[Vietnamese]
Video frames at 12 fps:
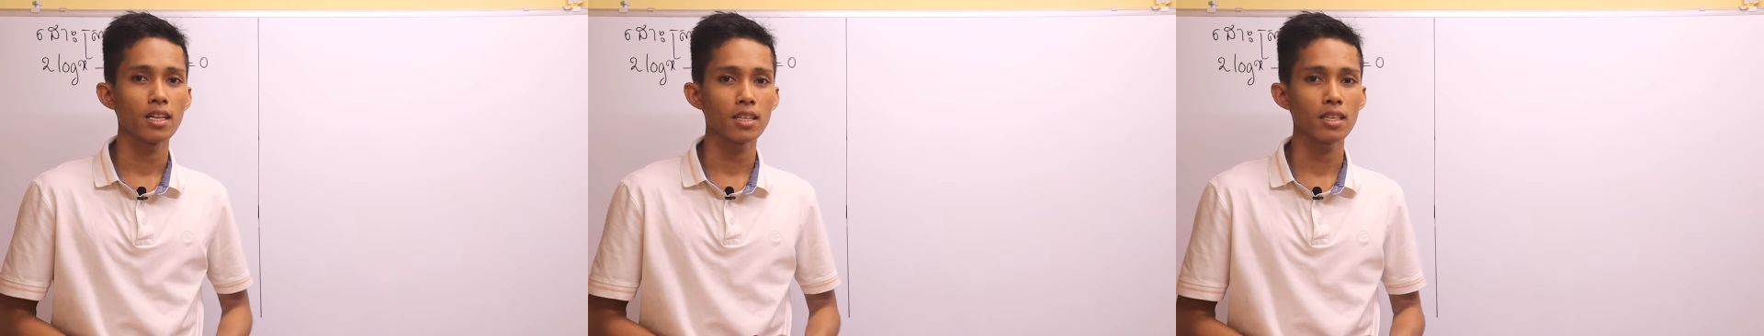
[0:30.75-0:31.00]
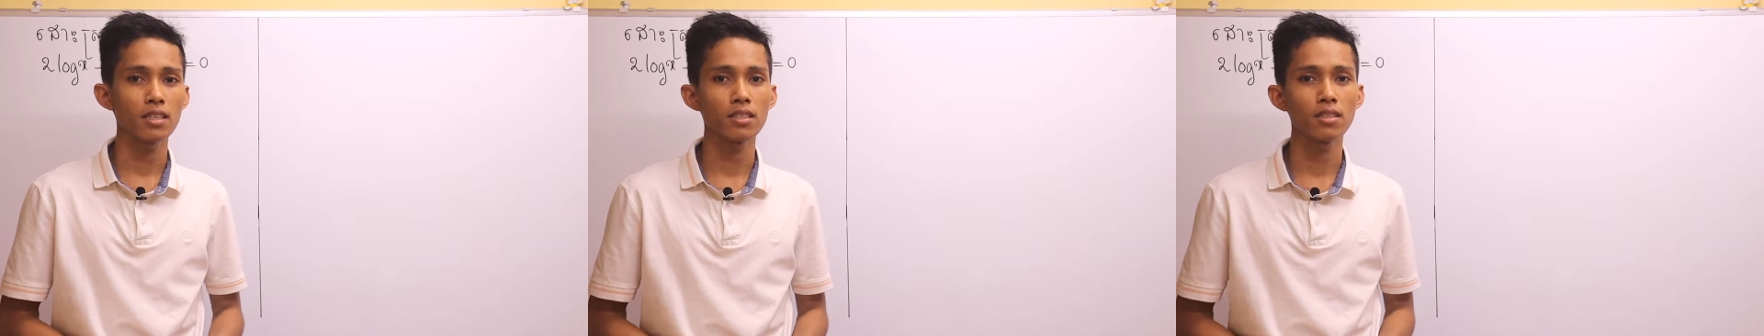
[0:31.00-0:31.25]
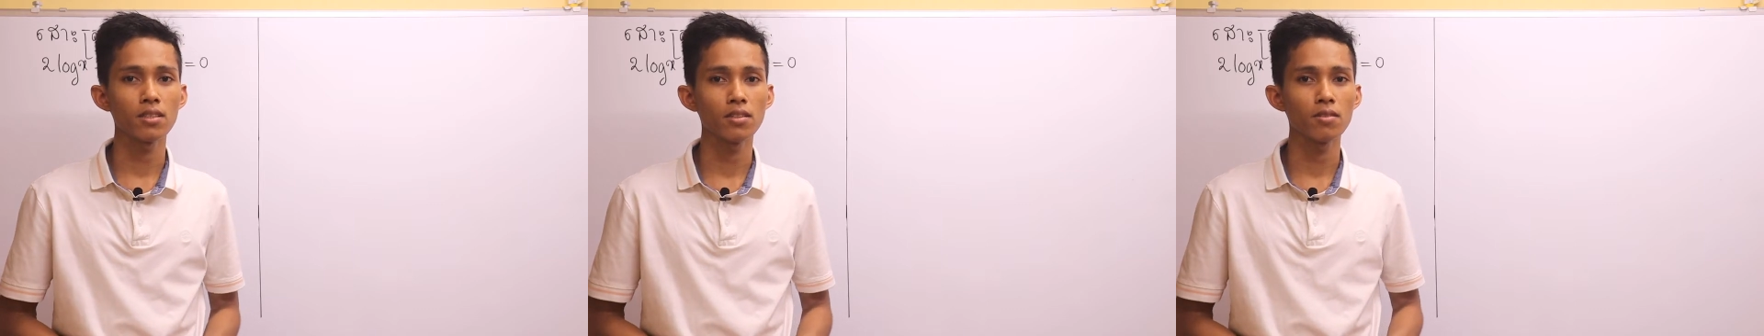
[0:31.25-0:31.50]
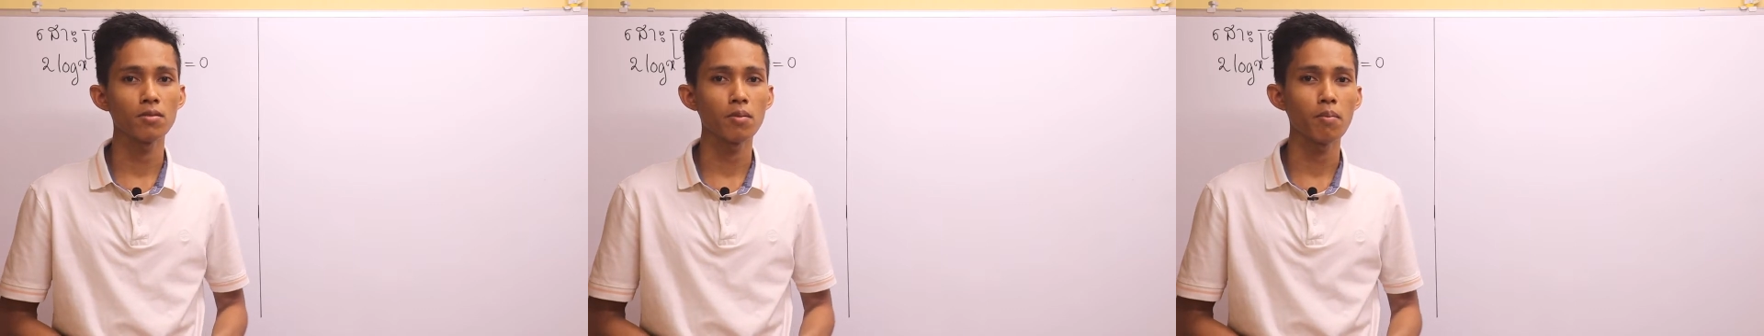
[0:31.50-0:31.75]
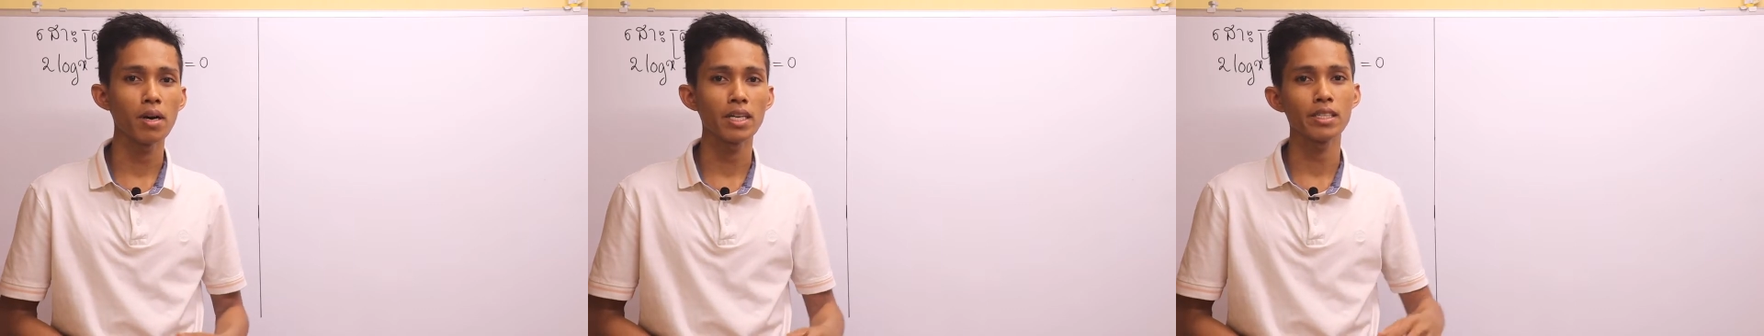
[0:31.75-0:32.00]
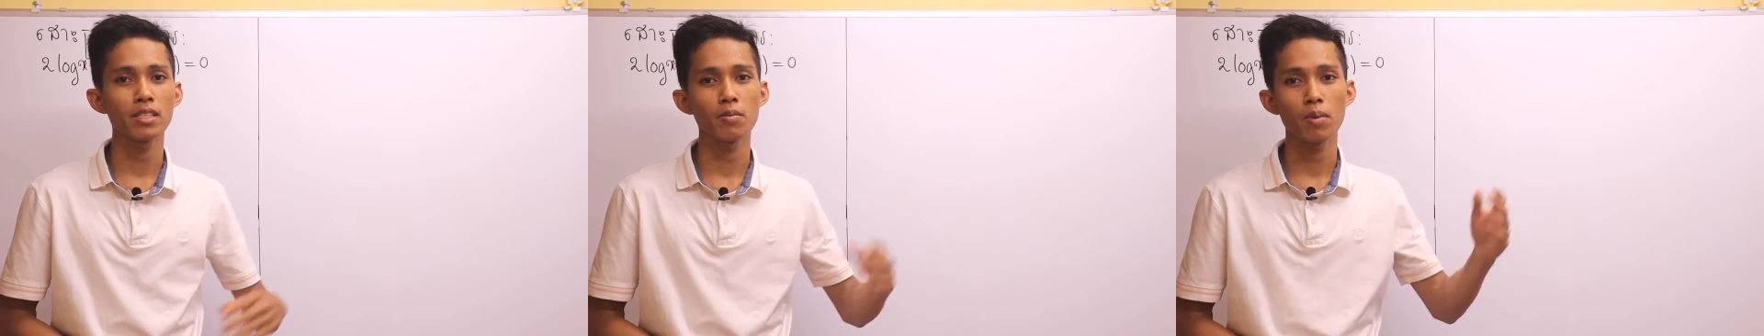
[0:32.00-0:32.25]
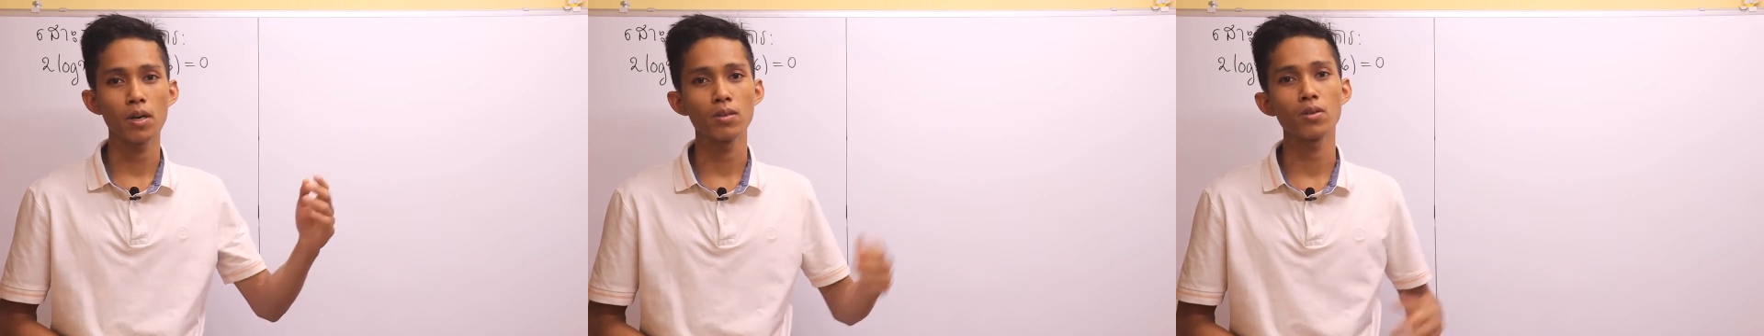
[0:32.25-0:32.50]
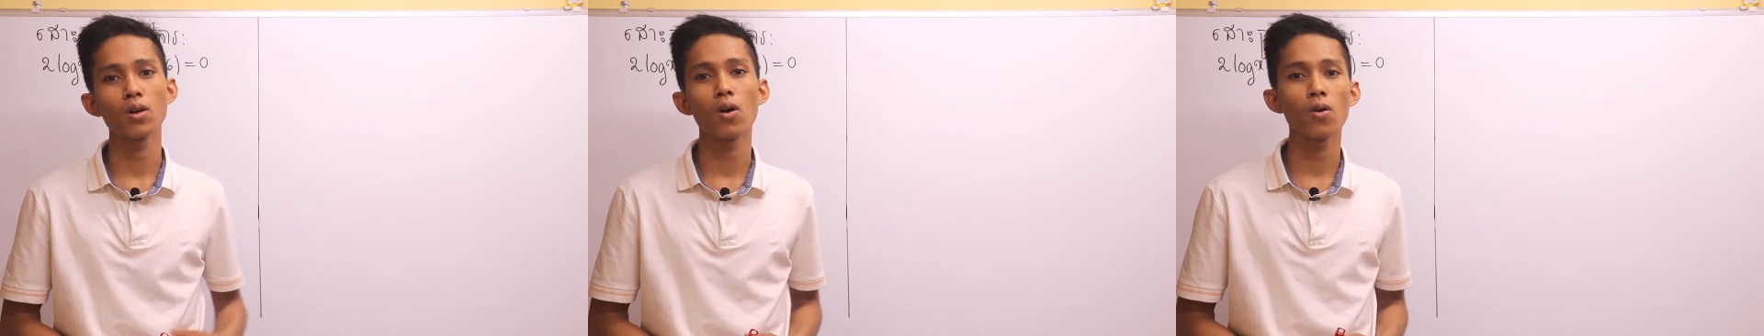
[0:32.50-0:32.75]
từ mơ sập
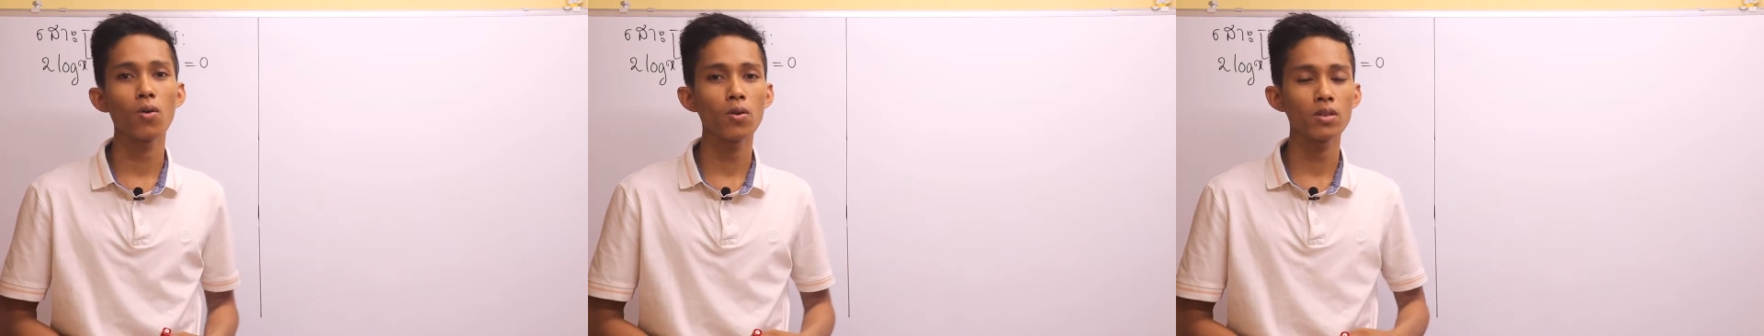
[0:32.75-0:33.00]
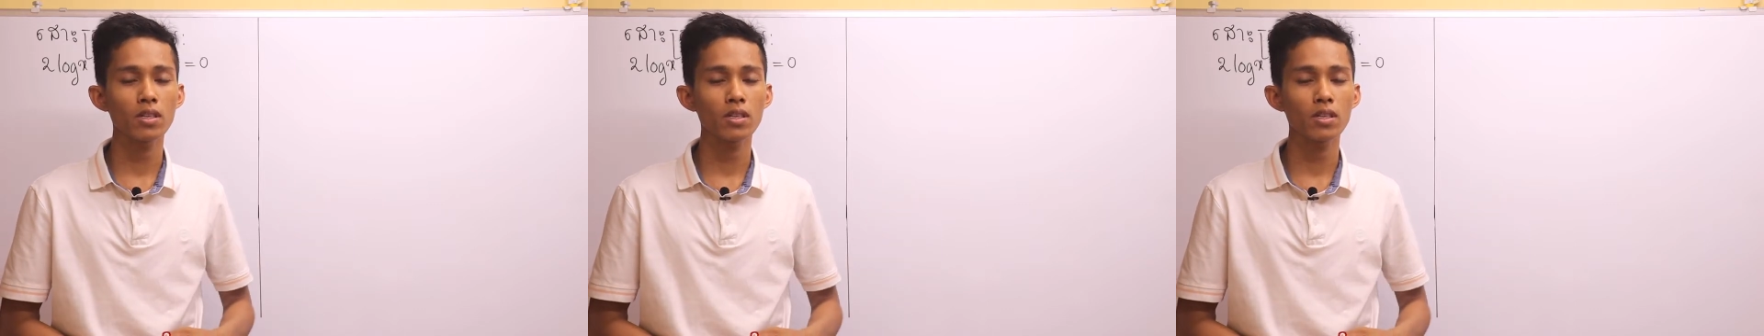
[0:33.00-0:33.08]
hầu cô